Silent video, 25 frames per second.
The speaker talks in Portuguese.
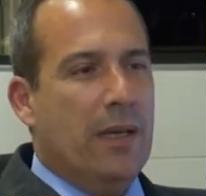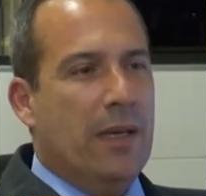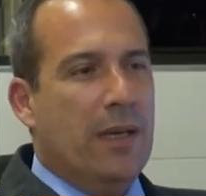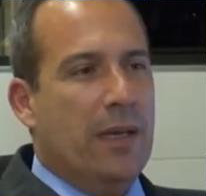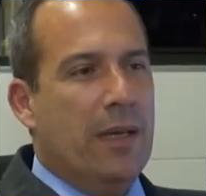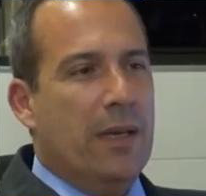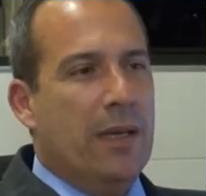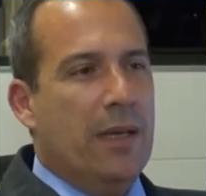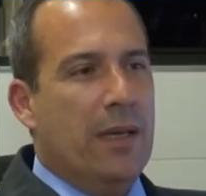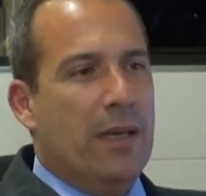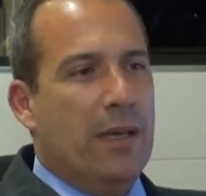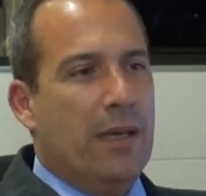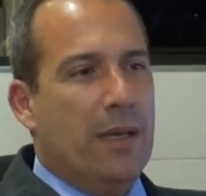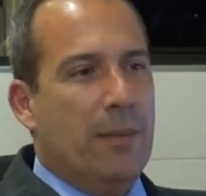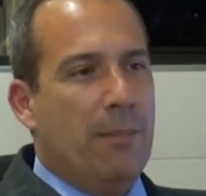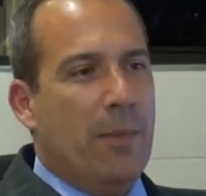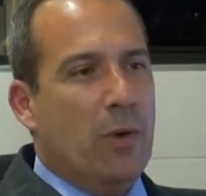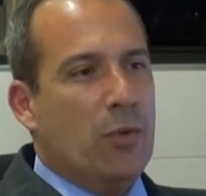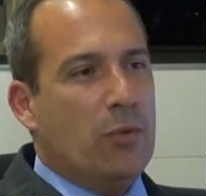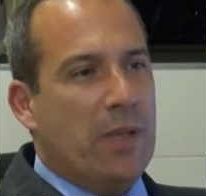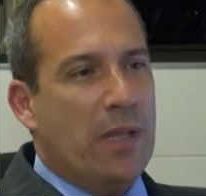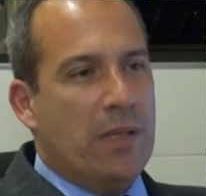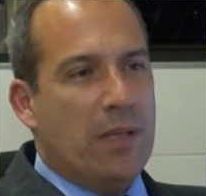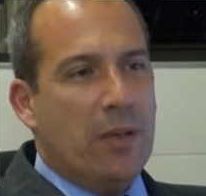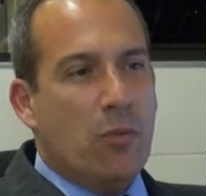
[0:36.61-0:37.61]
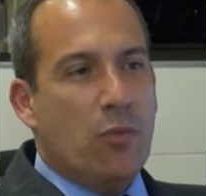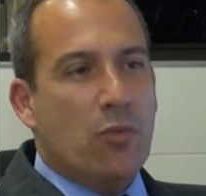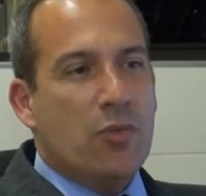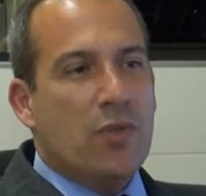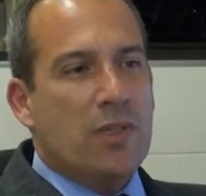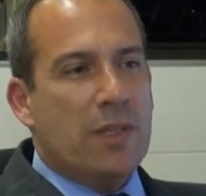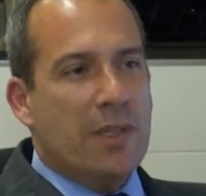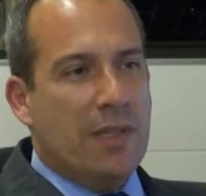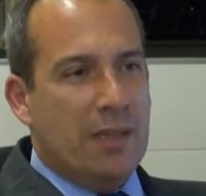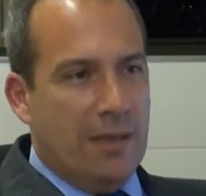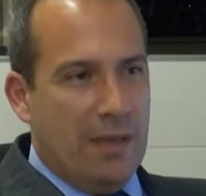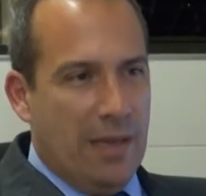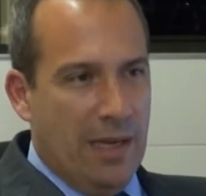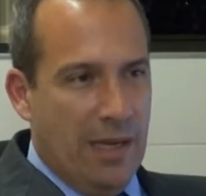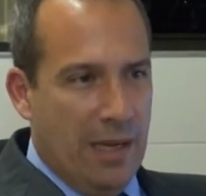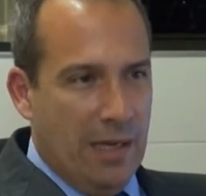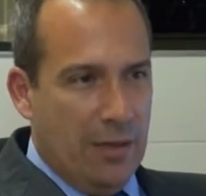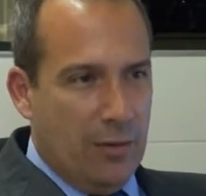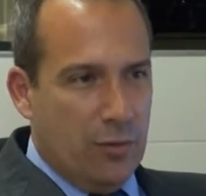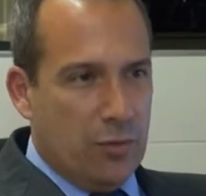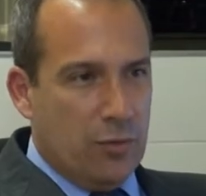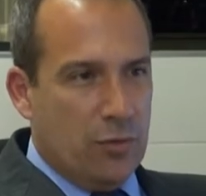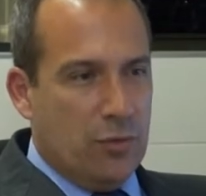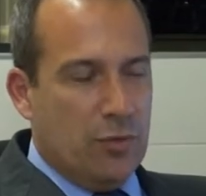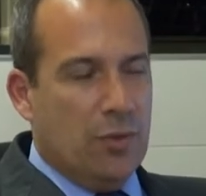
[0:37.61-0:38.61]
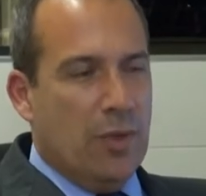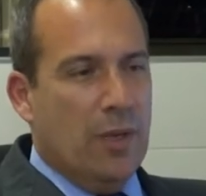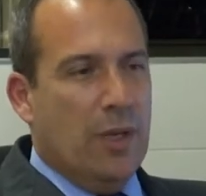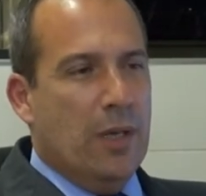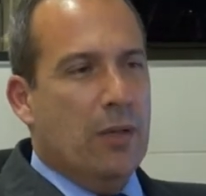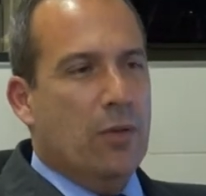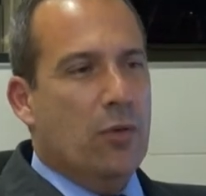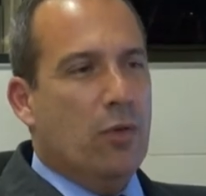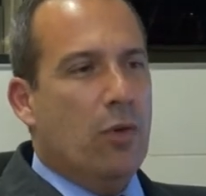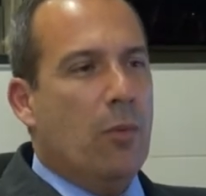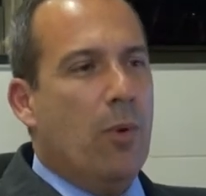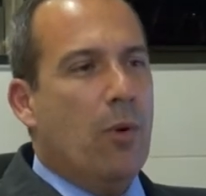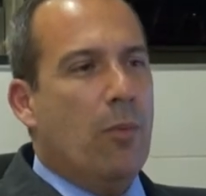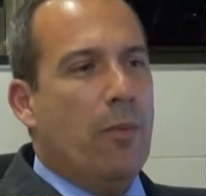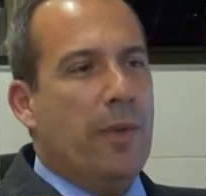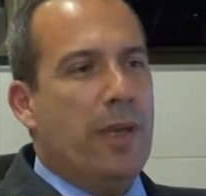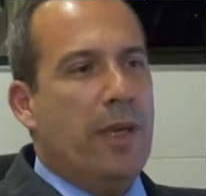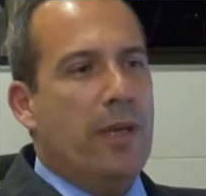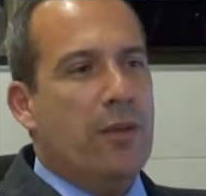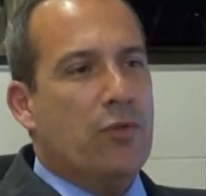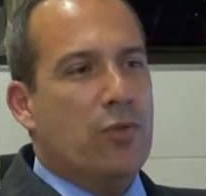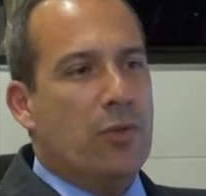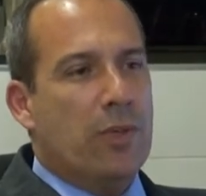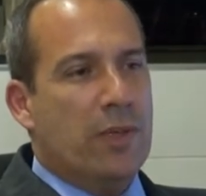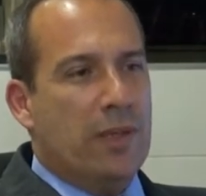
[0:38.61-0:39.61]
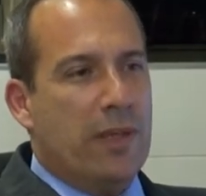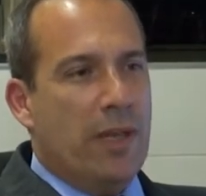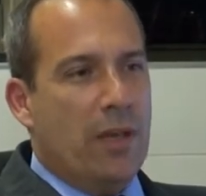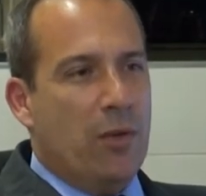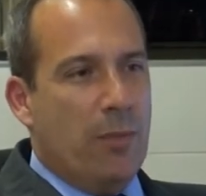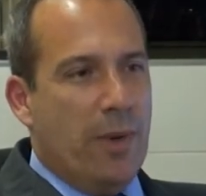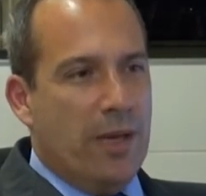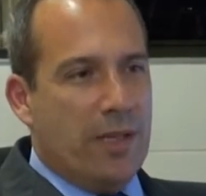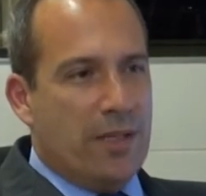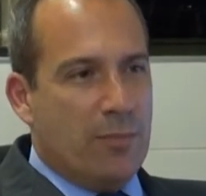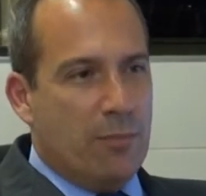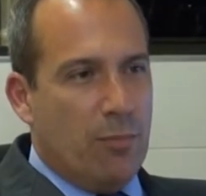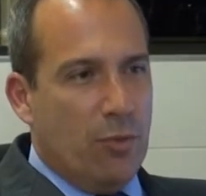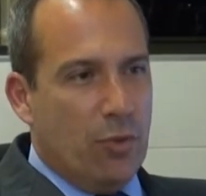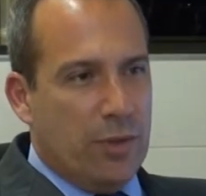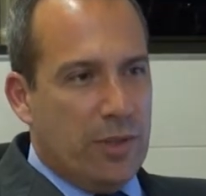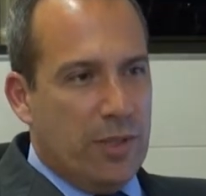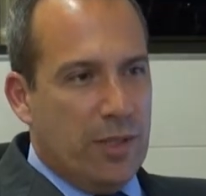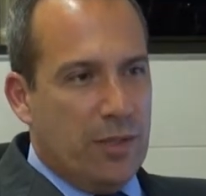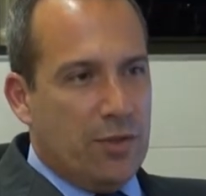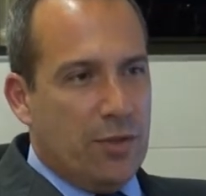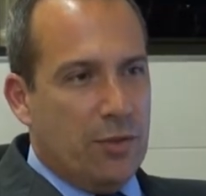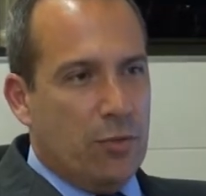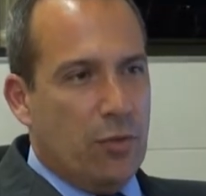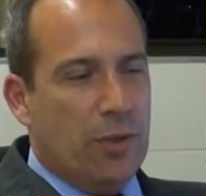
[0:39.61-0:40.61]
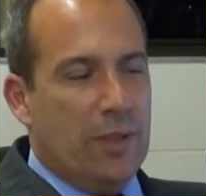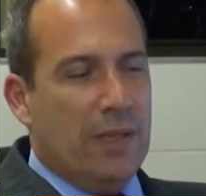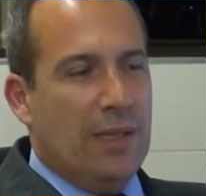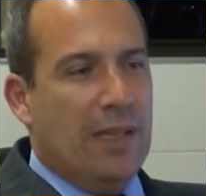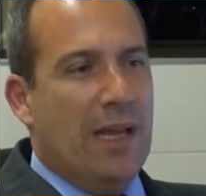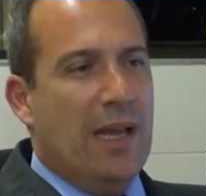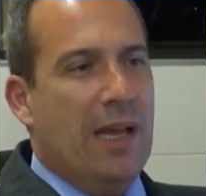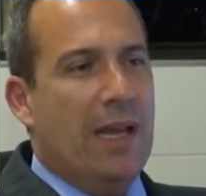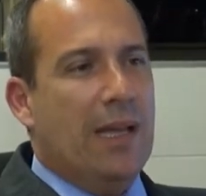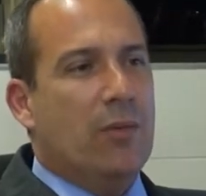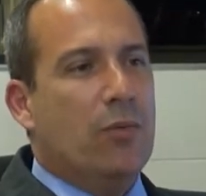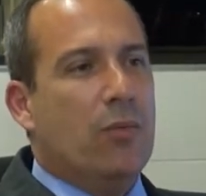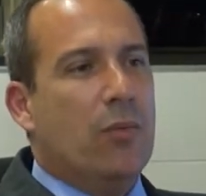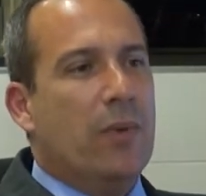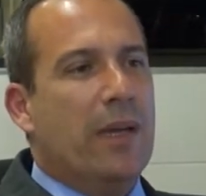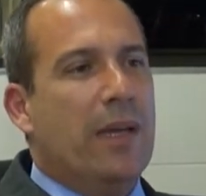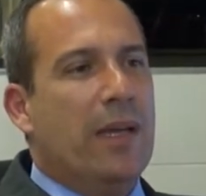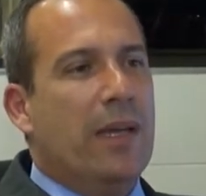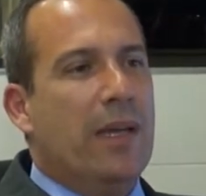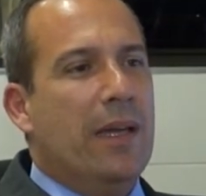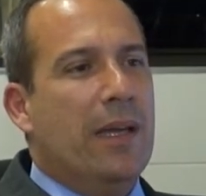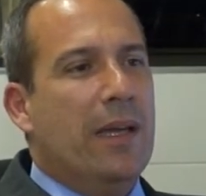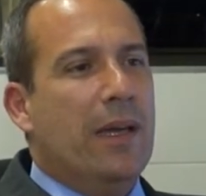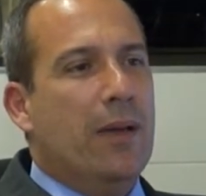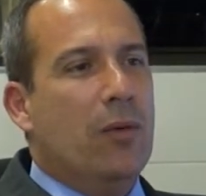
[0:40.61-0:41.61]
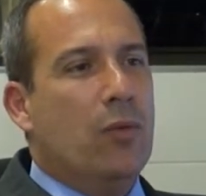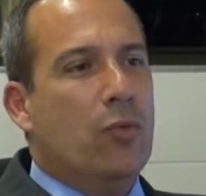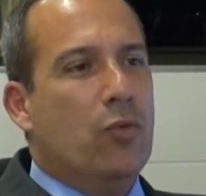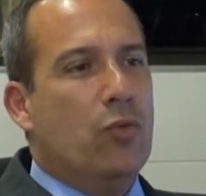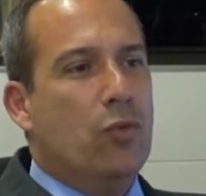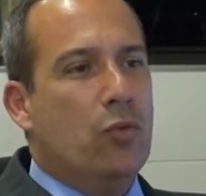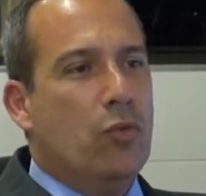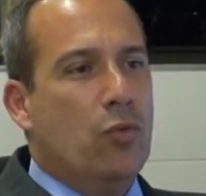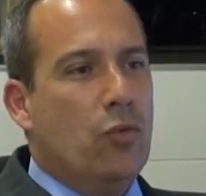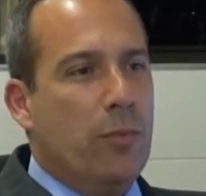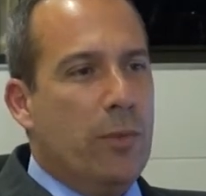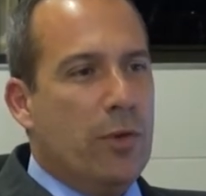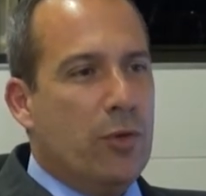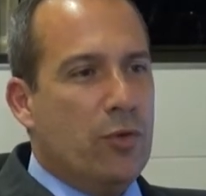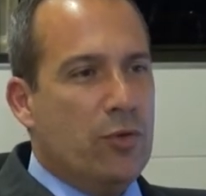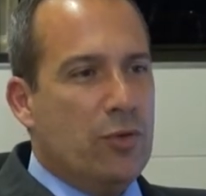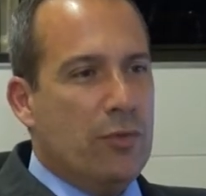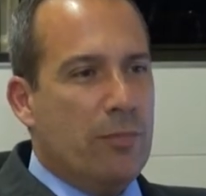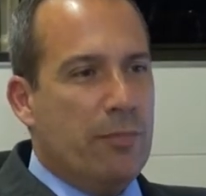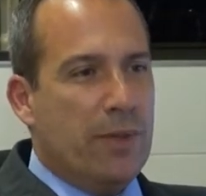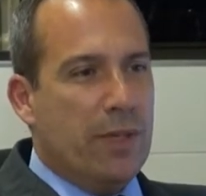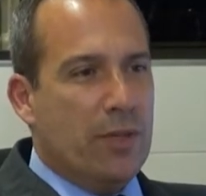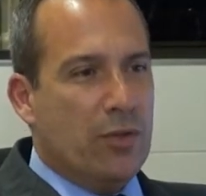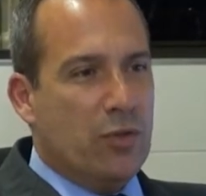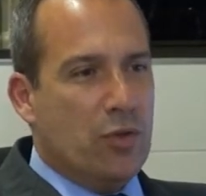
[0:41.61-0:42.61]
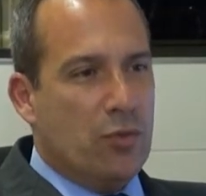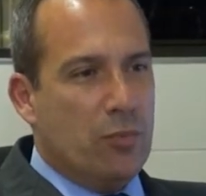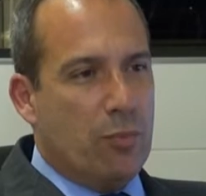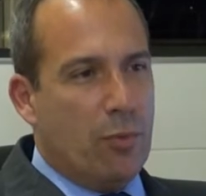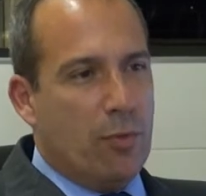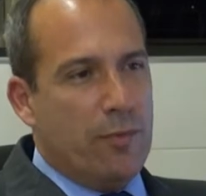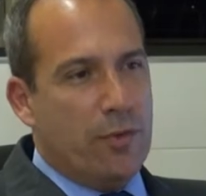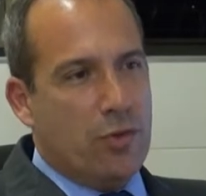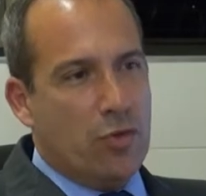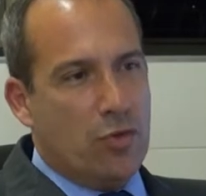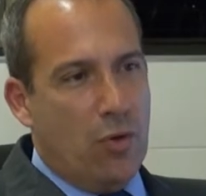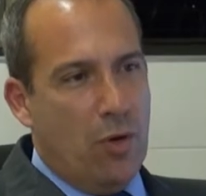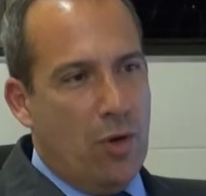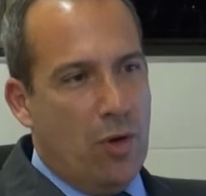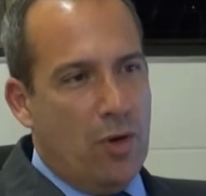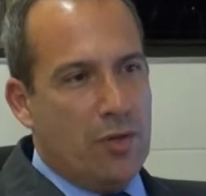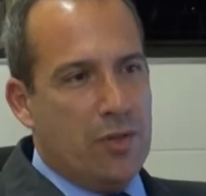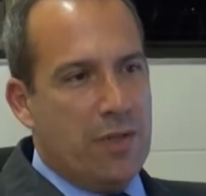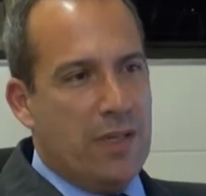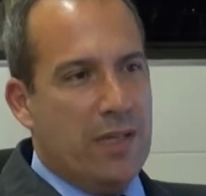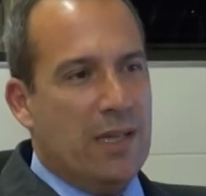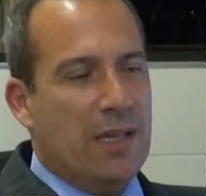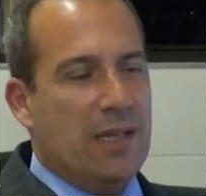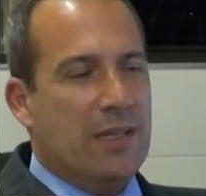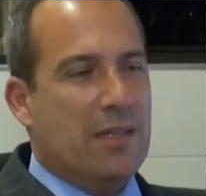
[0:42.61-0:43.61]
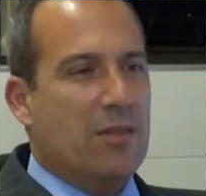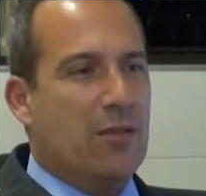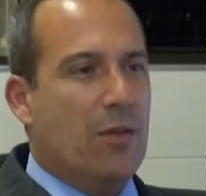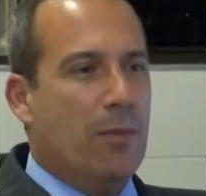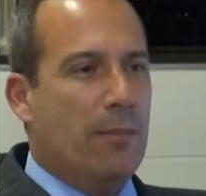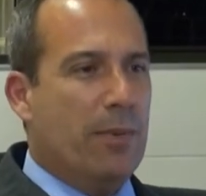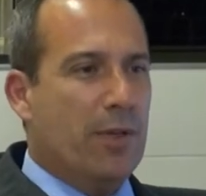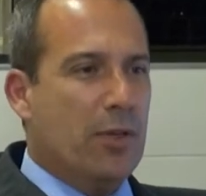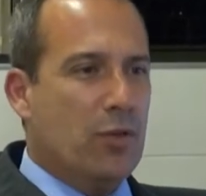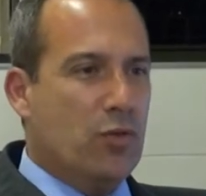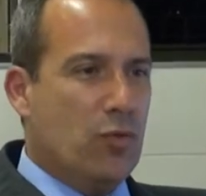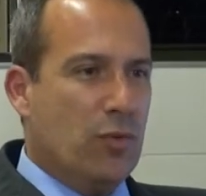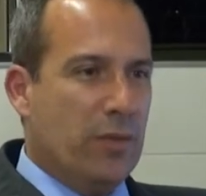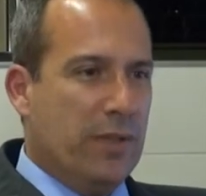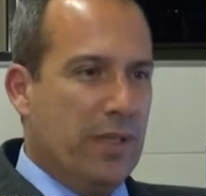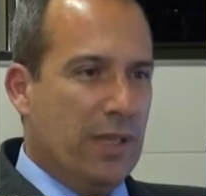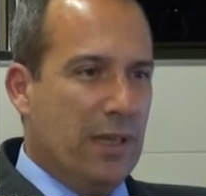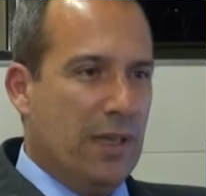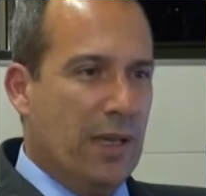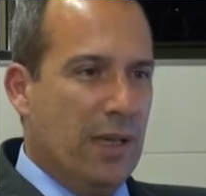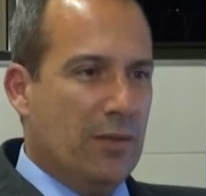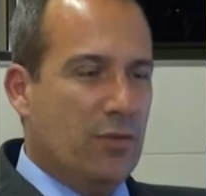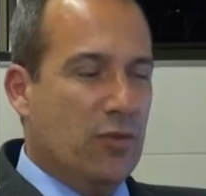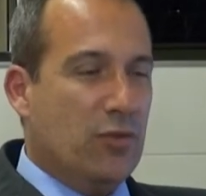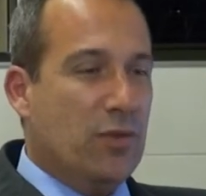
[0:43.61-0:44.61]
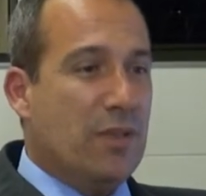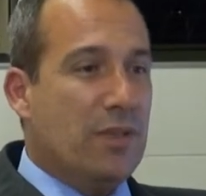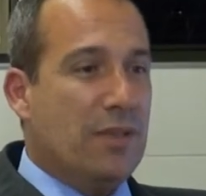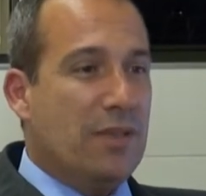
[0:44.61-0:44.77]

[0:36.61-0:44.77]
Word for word: é, pautado em alguns critérios Normalmente, o critério mais importante adotado é o do número de presos provisórios em relação a presos condenados.